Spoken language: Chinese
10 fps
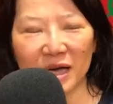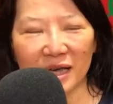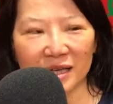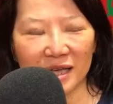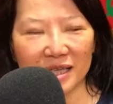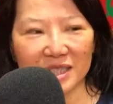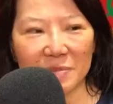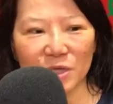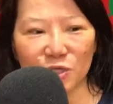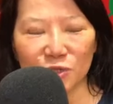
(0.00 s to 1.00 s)
呃这
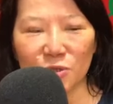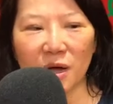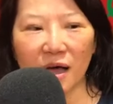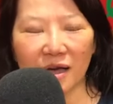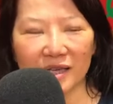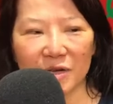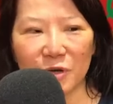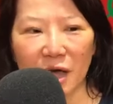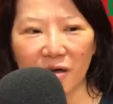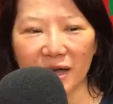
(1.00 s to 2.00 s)
本书啊，给
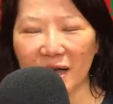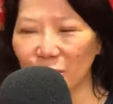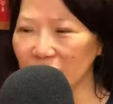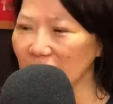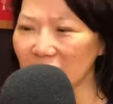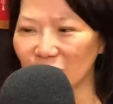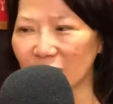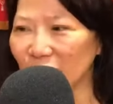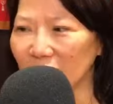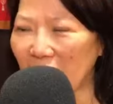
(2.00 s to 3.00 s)
瑞瑶看，我真的觉
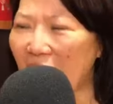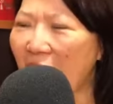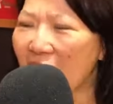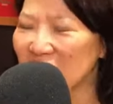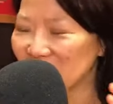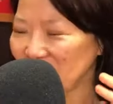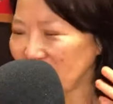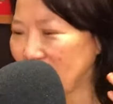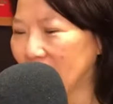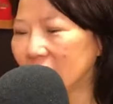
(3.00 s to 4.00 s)
得有点汗
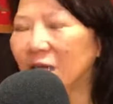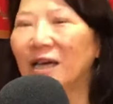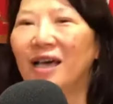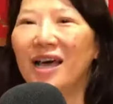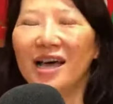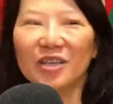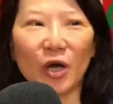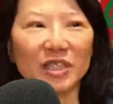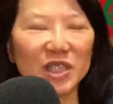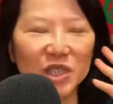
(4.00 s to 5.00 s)
颜，你神经，
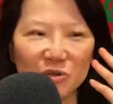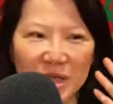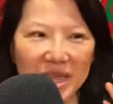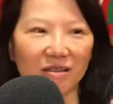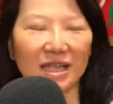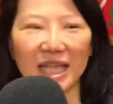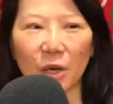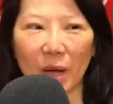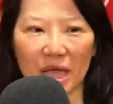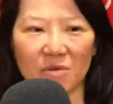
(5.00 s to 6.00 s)
尤其是瑞瑶的
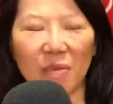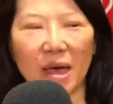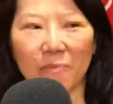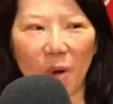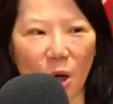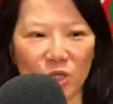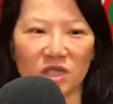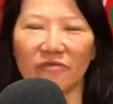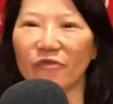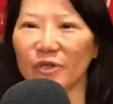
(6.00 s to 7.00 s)
另外一。办宝
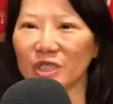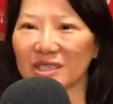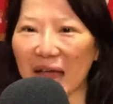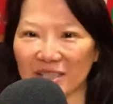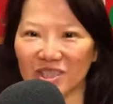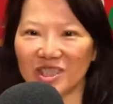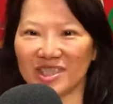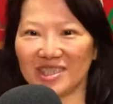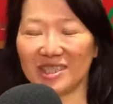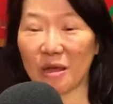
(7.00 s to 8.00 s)
师傅是大师
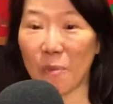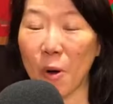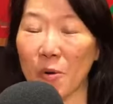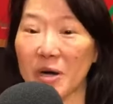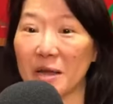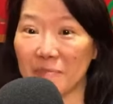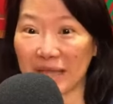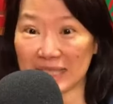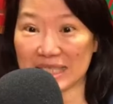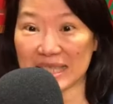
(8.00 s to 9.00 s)
级的烹饪
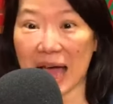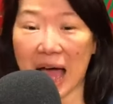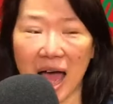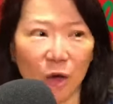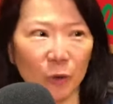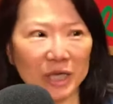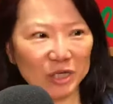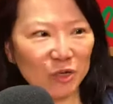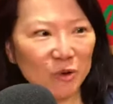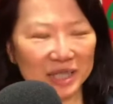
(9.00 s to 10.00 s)
名家，我想
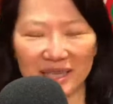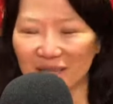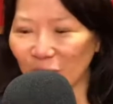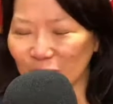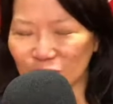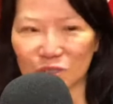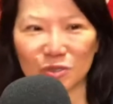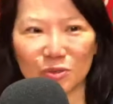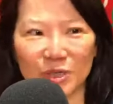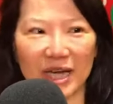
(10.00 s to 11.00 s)
说，我这种
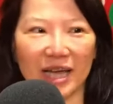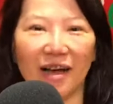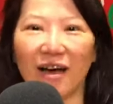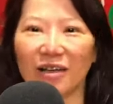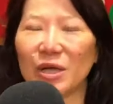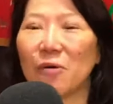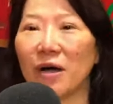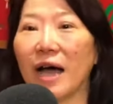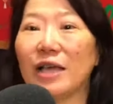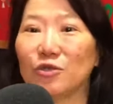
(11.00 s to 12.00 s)
素人啊，虽然我
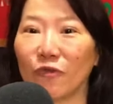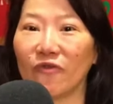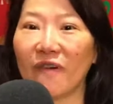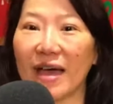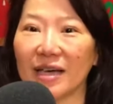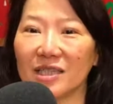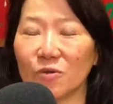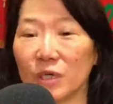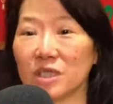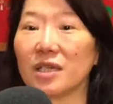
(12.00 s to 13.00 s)
很爱煮饭，可是
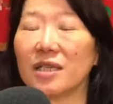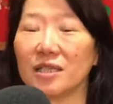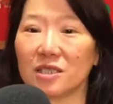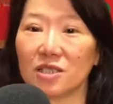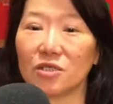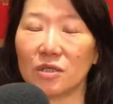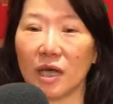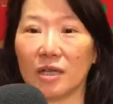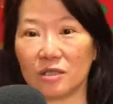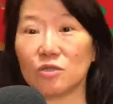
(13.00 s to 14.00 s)
我是一个饮食
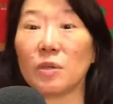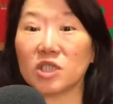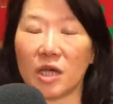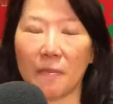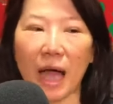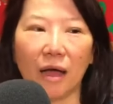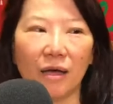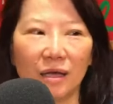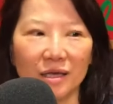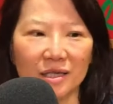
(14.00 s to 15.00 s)
呃作者嘛。
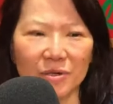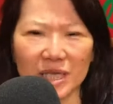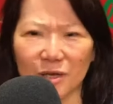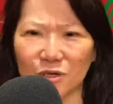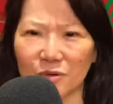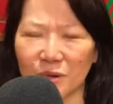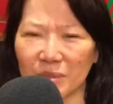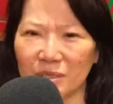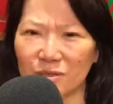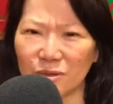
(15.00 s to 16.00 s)
那我想说，我
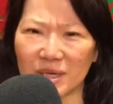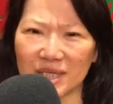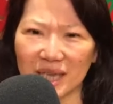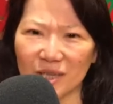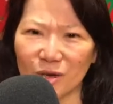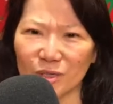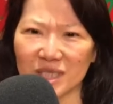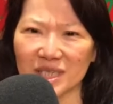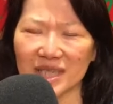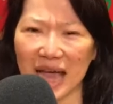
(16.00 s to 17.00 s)
们做这些东
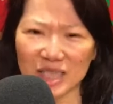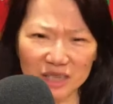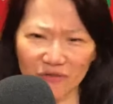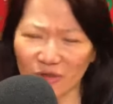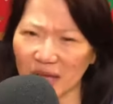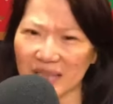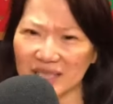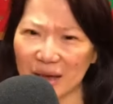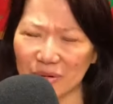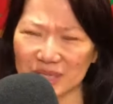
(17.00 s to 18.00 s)
西，大师傅看
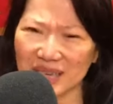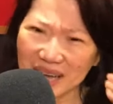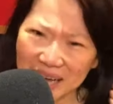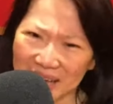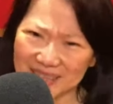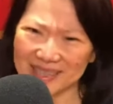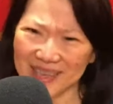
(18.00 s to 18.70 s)
起来不是很